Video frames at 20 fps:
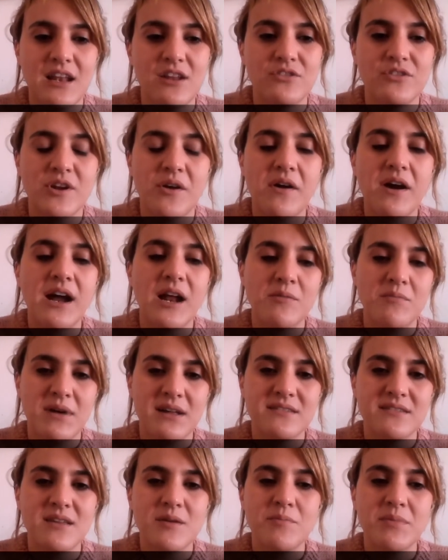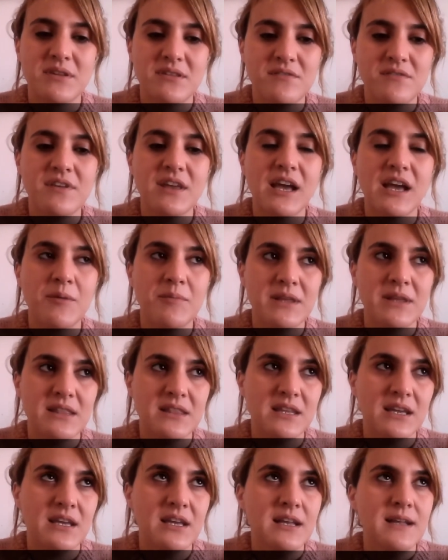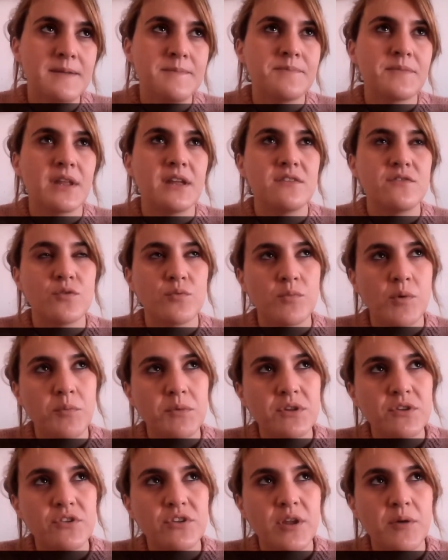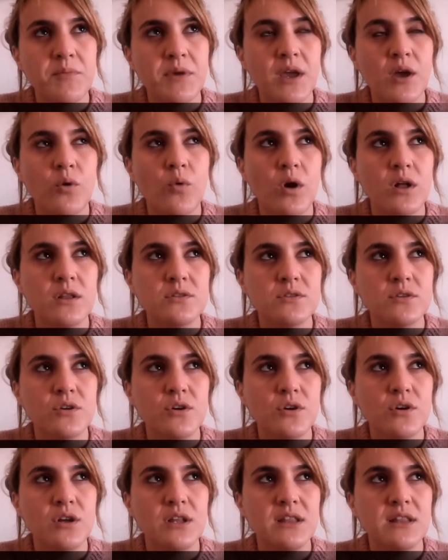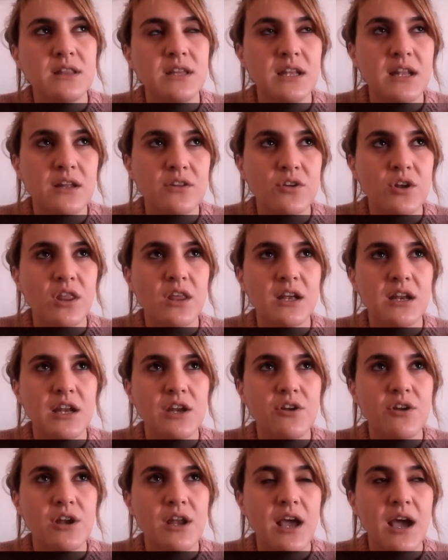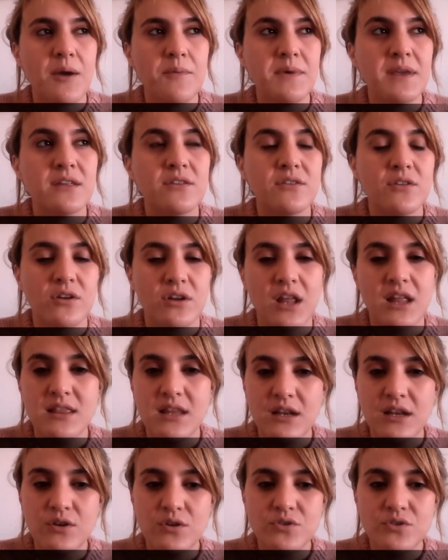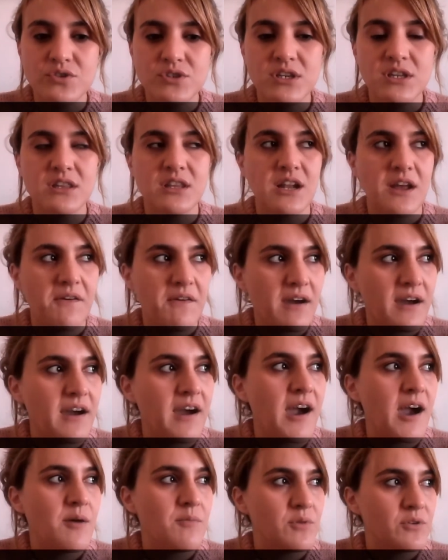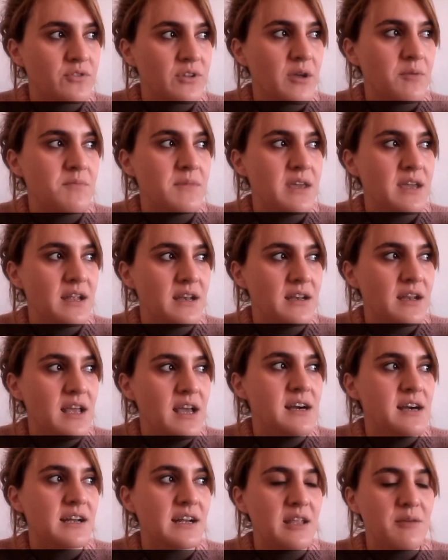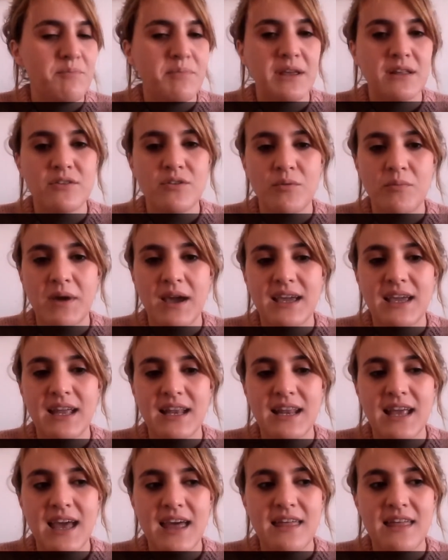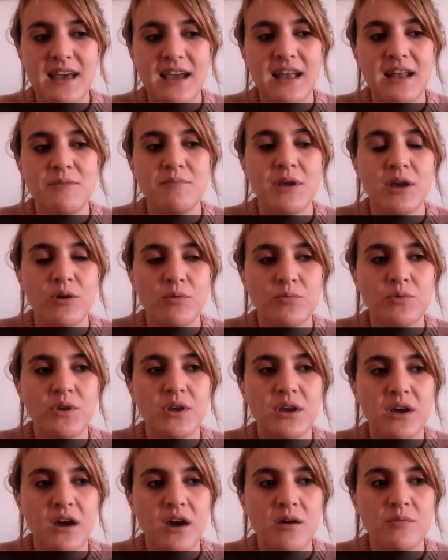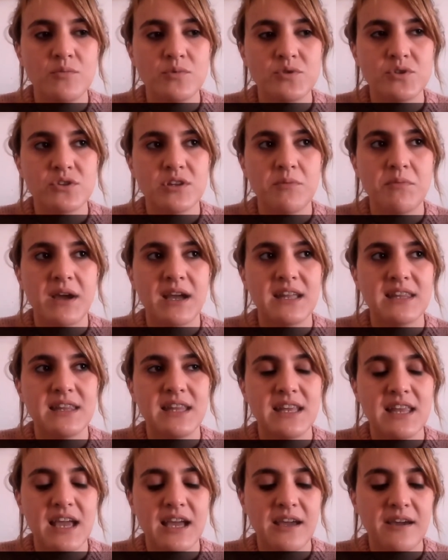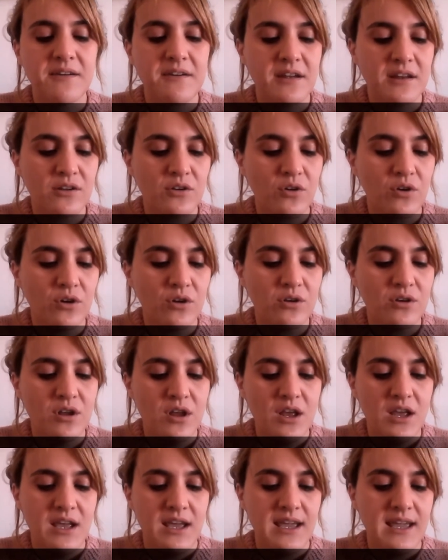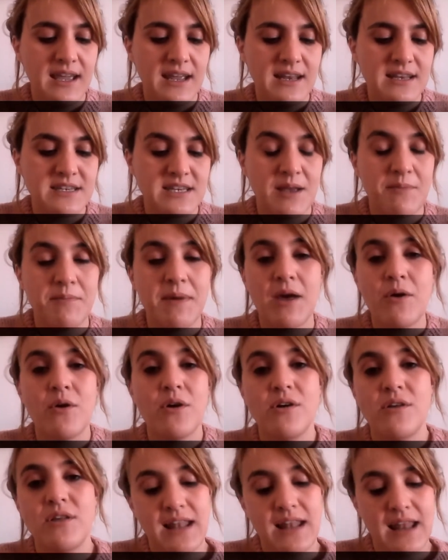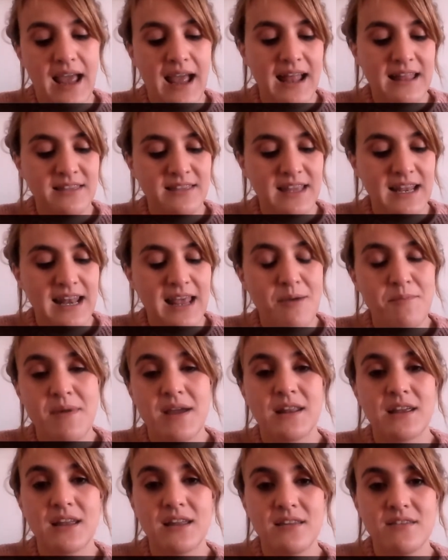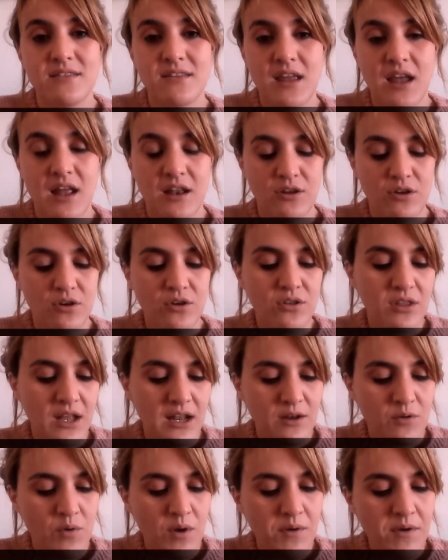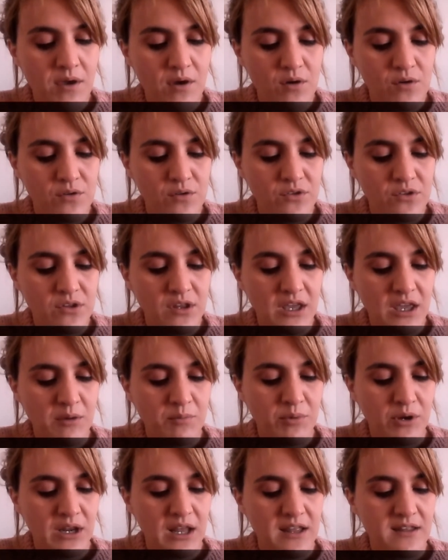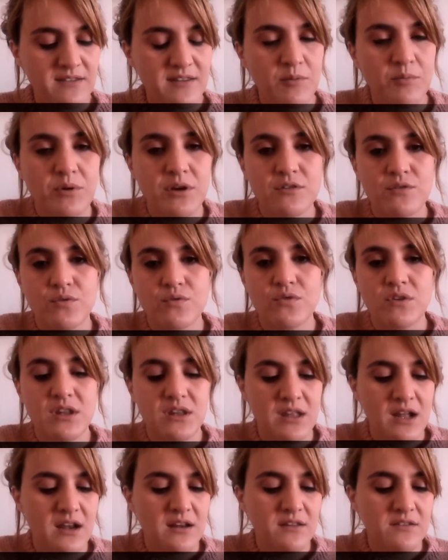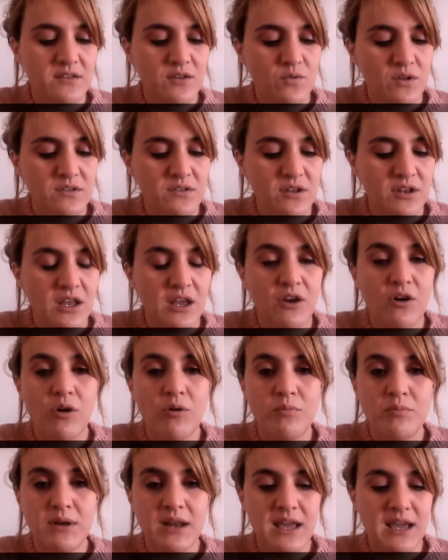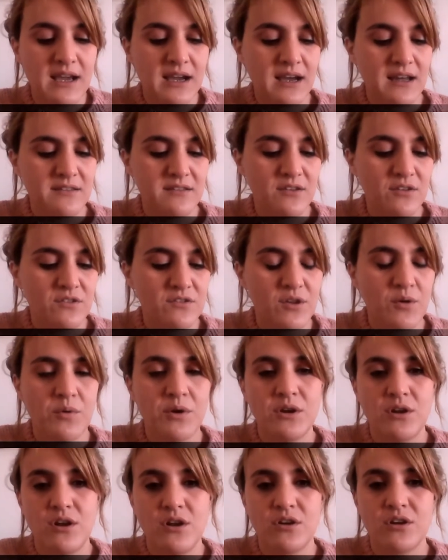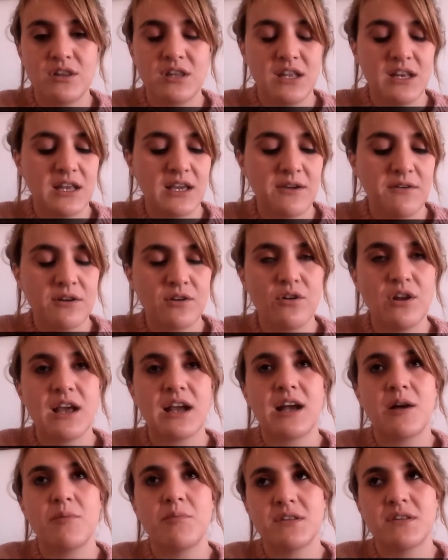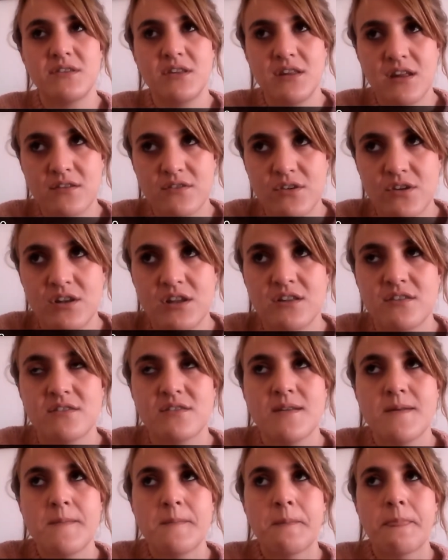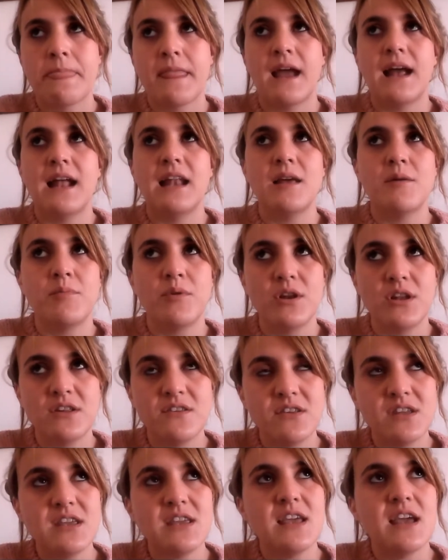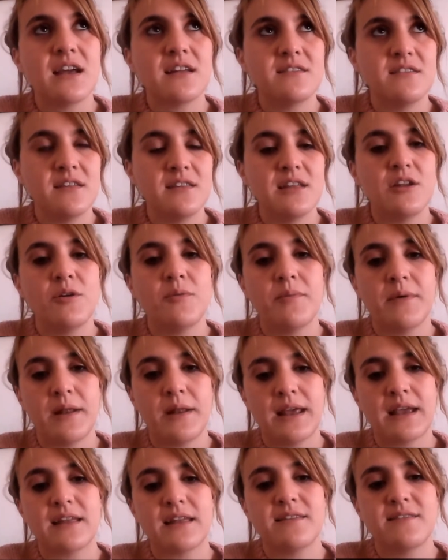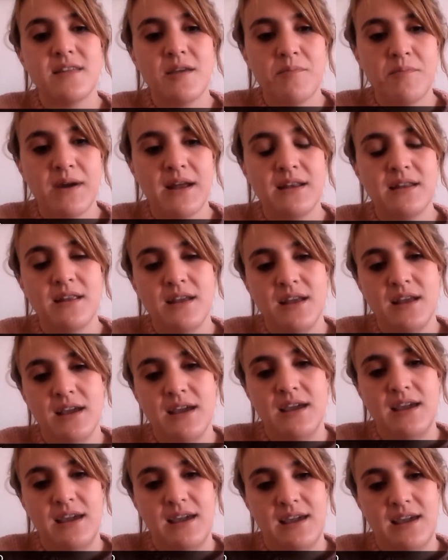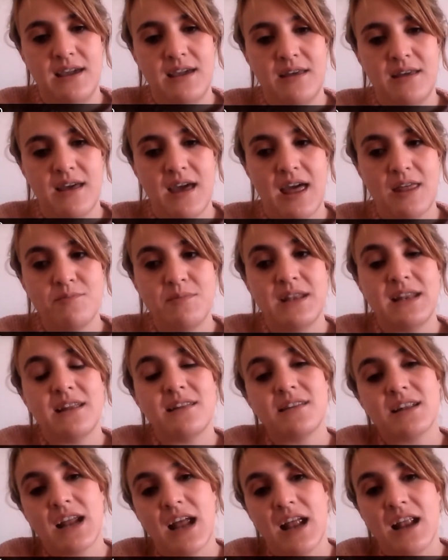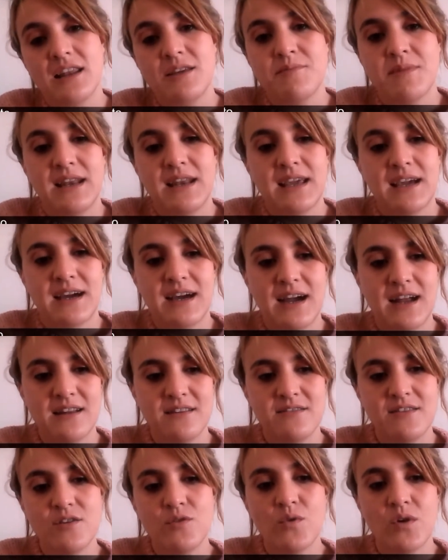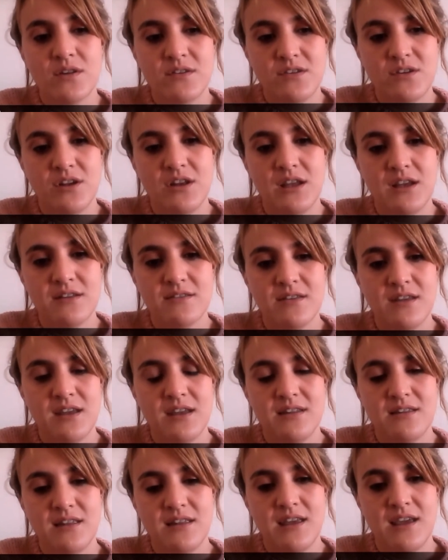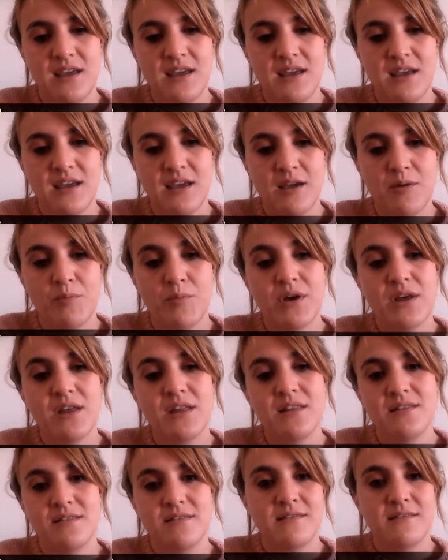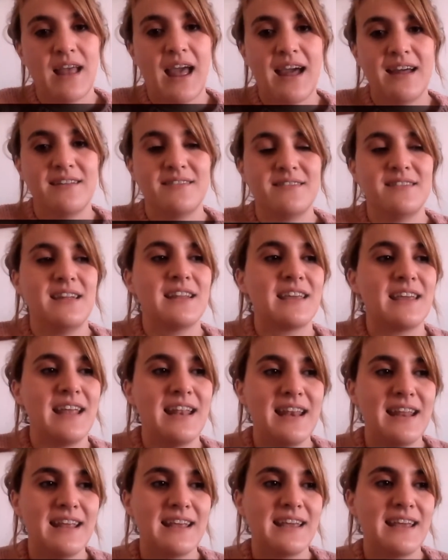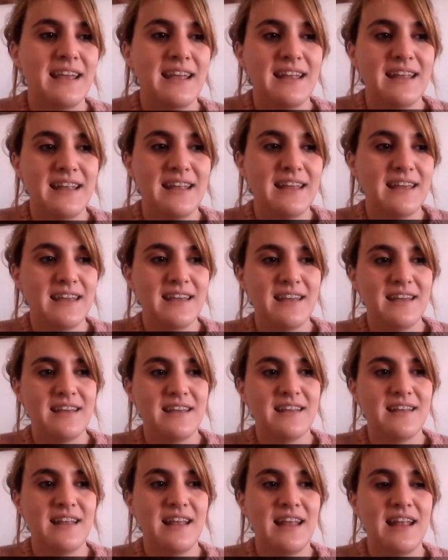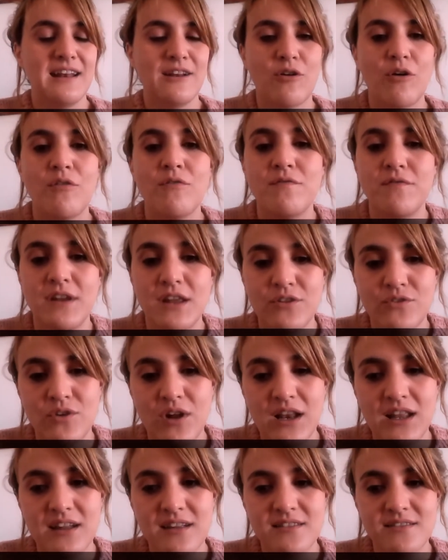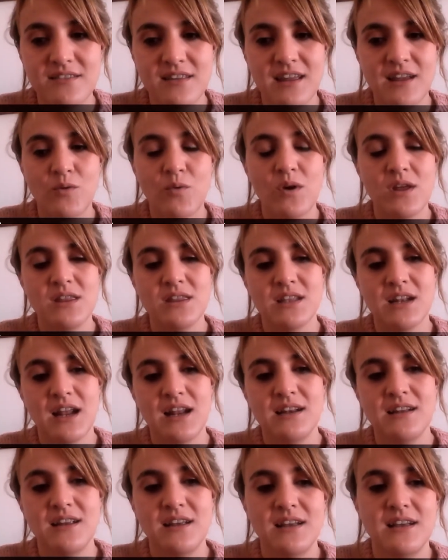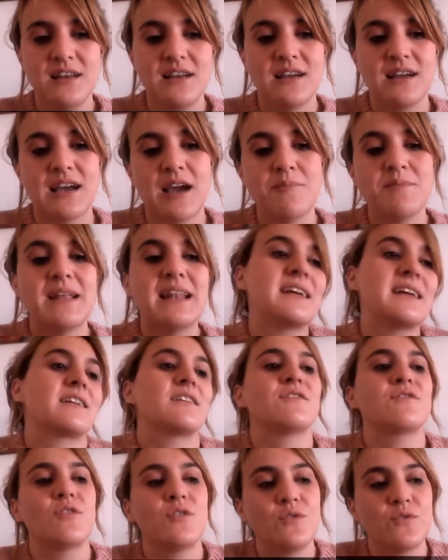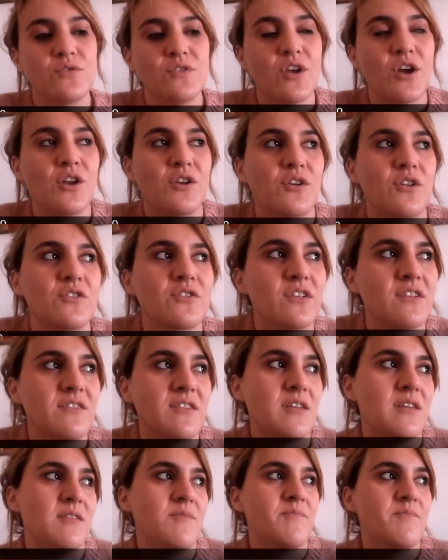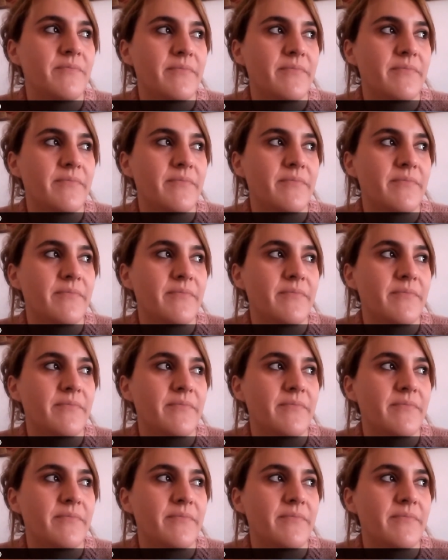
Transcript: lo trabajan más específicamente en su momento también cuando el director de género era Víctor Andenoche, trabajábamos también respecto más que nada, él me comunicaba muchos temas que tenían que ver con el llamado ante la emergencia, ¿no? Del 911, que por ahí se puede suscitar situaciones complejas, entonces, bueno, lo que tiene que ver con las capacitaciones a la policía, etcétera, para que sepan eh, administrar y manejar situaciones este, que pueden hacer que, que el conflicto al que se encuentran cambie la resolución. No sé si,